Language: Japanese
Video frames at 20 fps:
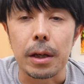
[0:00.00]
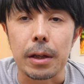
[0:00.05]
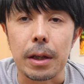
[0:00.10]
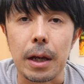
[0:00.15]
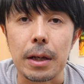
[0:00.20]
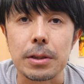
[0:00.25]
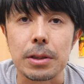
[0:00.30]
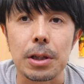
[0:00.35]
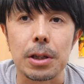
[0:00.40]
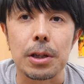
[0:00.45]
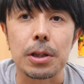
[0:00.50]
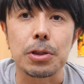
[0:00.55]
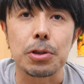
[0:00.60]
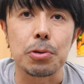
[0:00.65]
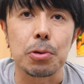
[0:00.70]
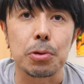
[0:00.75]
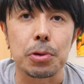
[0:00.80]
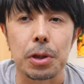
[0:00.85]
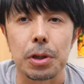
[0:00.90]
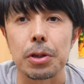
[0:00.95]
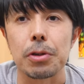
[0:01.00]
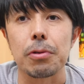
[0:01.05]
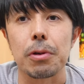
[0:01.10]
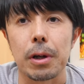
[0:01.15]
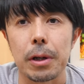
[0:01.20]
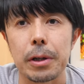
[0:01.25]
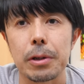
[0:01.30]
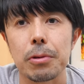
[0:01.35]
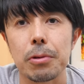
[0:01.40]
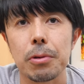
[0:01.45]
体勢で収録できる
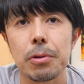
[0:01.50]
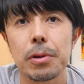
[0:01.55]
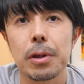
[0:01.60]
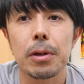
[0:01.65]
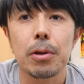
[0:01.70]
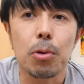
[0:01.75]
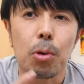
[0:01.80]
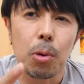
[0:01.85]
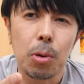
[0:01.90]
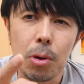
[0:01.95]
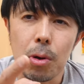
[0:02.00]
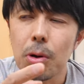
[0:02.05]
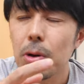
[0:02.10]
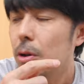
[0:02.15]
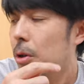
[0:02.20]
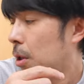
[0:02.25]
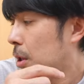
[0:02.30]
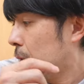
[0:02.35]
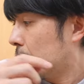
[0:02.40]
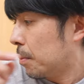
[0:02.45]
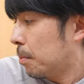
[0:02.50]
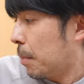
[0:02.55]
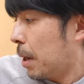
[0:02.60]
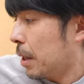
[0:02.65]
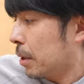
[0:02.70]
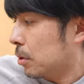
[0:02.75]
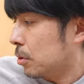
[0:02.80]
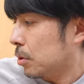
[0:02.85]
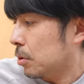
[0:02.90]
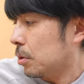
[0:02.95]
かなと。なのでこの
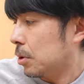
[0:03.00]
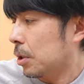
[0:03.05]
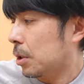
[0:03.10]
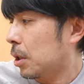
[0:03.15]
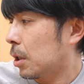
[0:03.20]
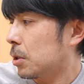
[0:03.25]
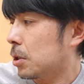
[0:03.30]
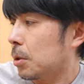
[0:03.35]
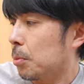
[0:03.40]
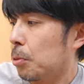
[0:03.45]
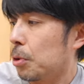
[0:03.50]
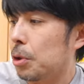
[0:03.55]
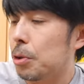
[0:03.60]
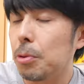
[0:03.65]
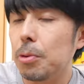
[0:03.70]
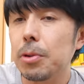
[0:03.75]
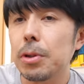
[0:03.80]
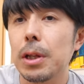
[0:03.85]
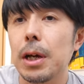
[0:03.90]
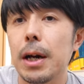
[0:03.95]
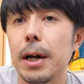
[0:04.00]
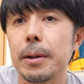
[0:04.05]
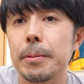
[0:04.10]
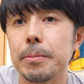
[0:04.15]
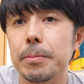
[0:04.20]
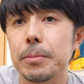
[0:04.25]
マイクに関してもいろんな